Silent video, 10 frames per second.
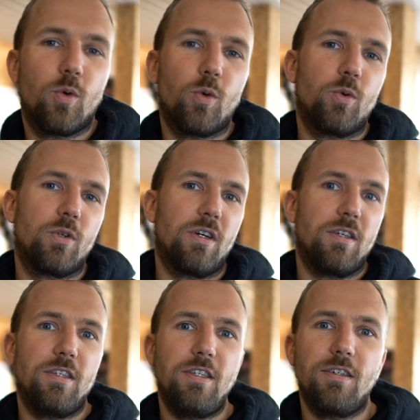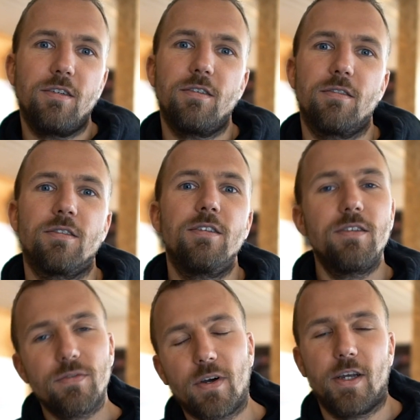oder ihr
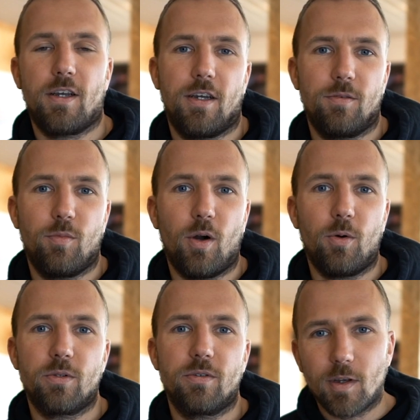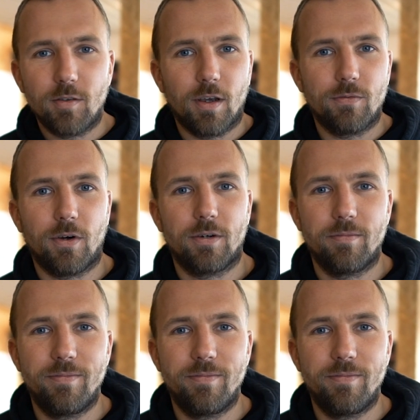diese Freikarte braucht. Ganz einfach.